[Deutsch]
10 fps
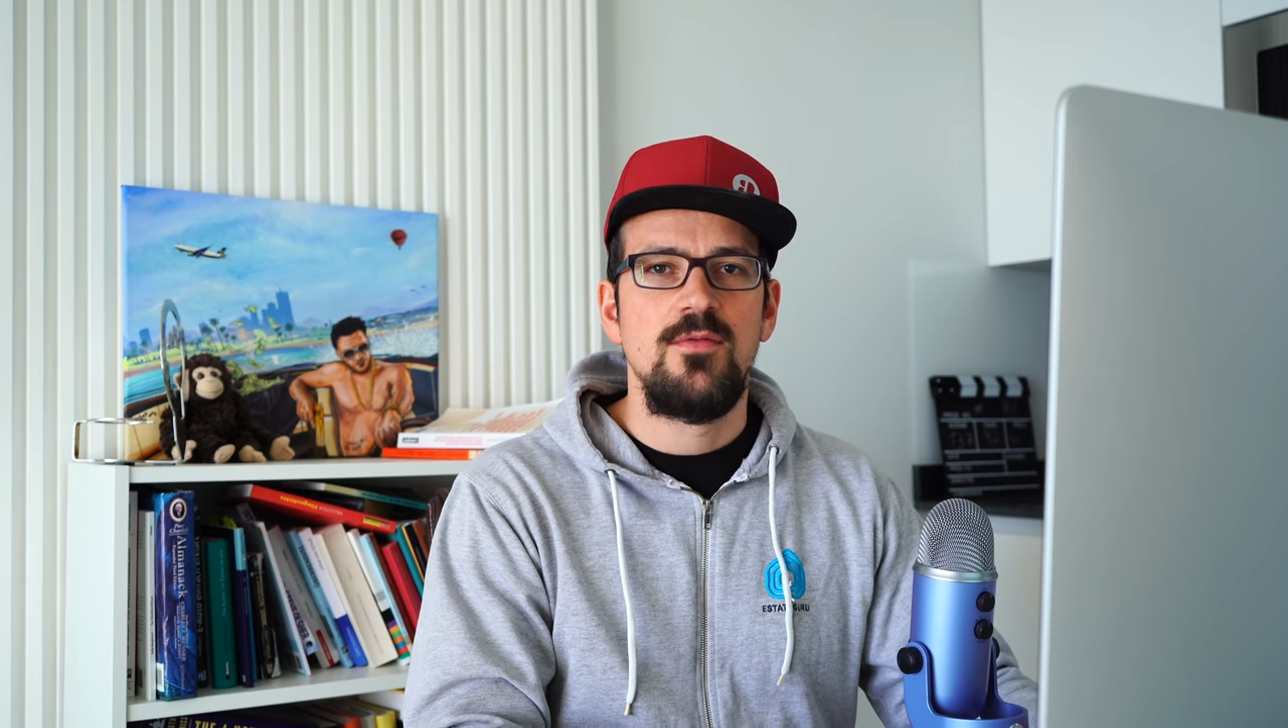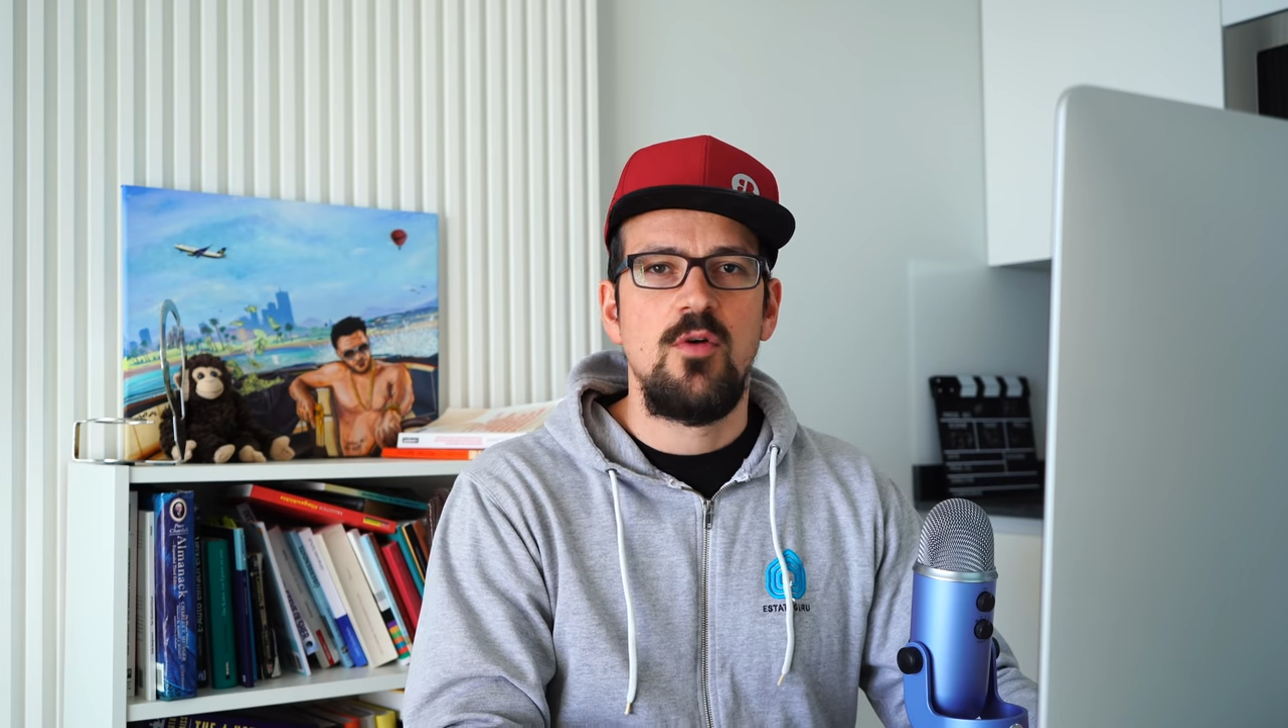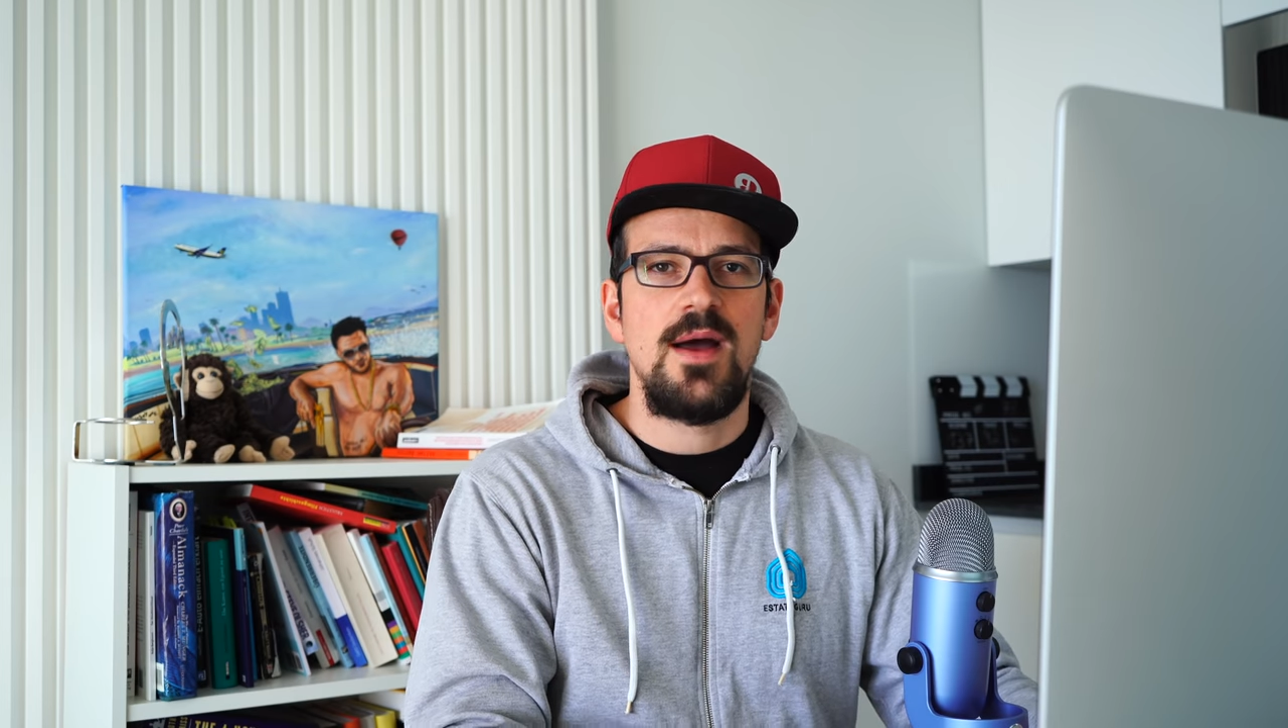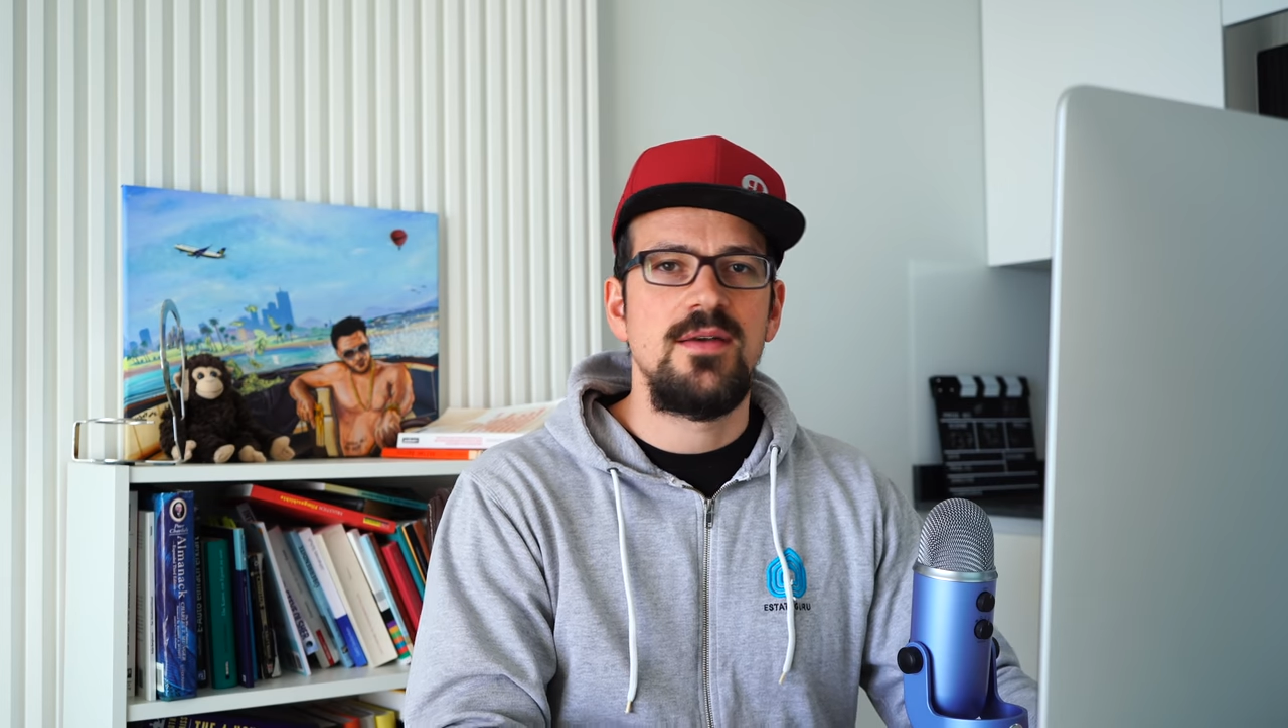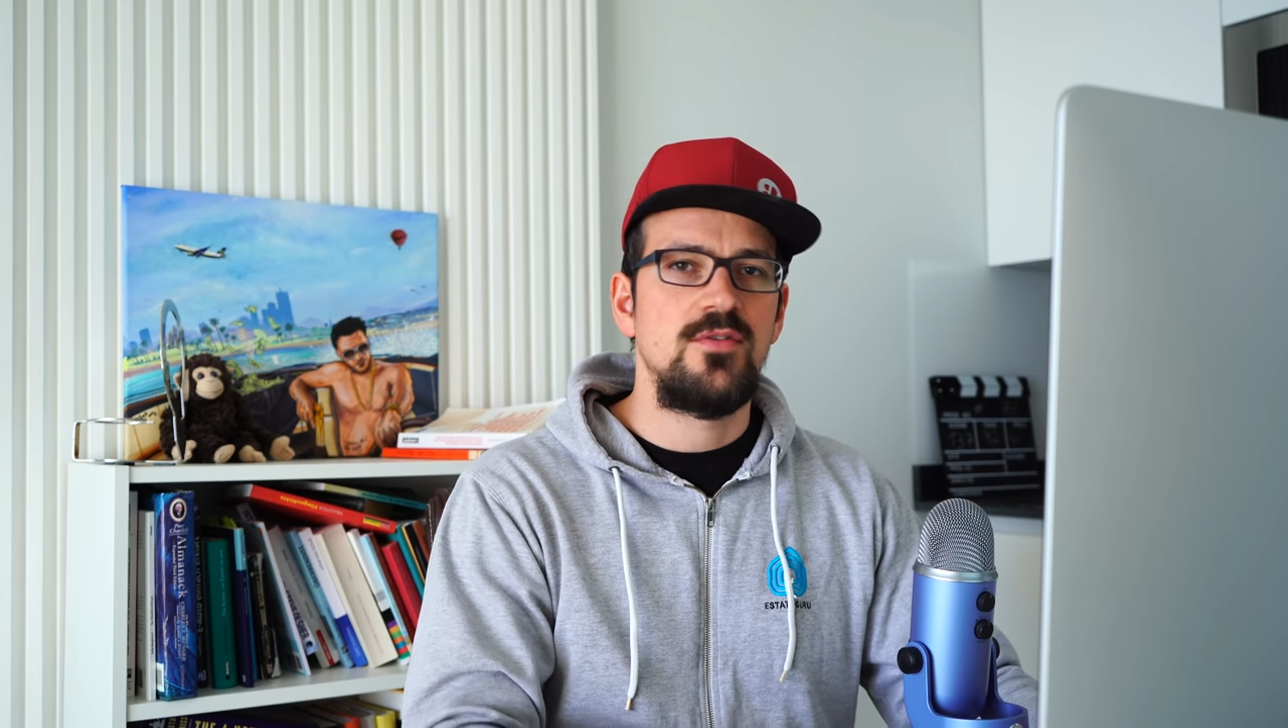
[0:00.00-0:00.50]

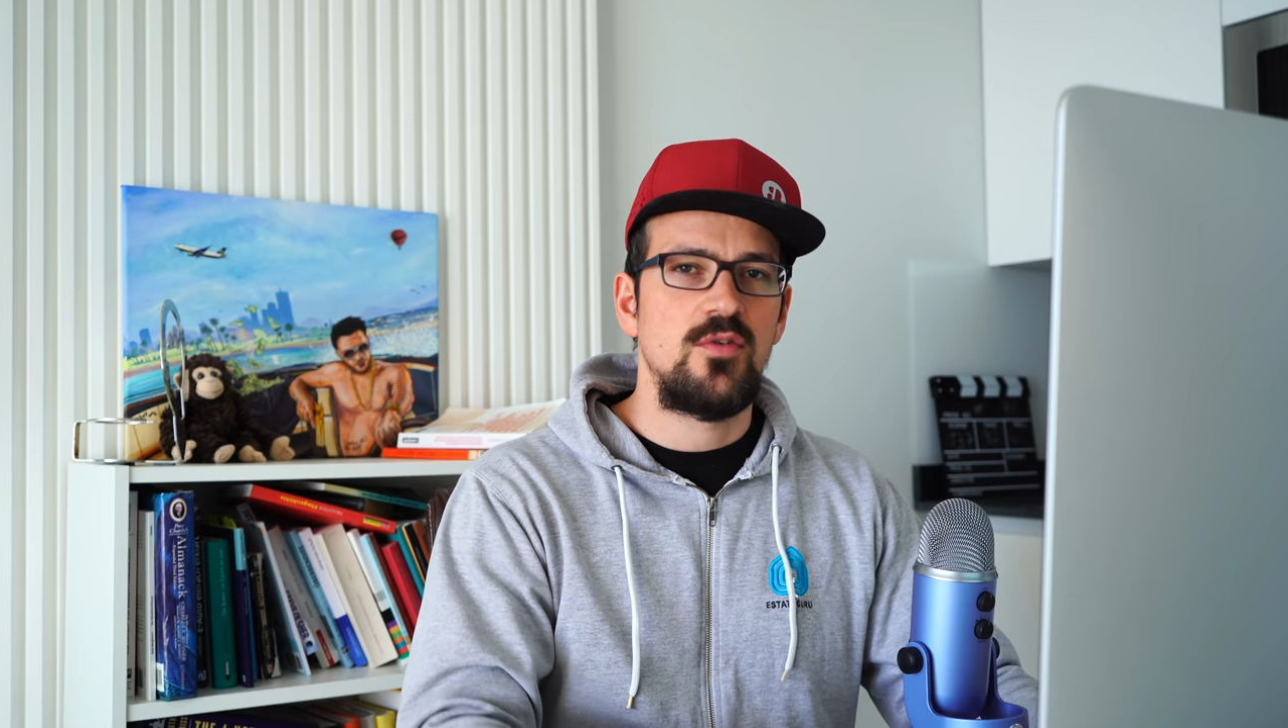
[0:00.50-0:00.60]
wo man,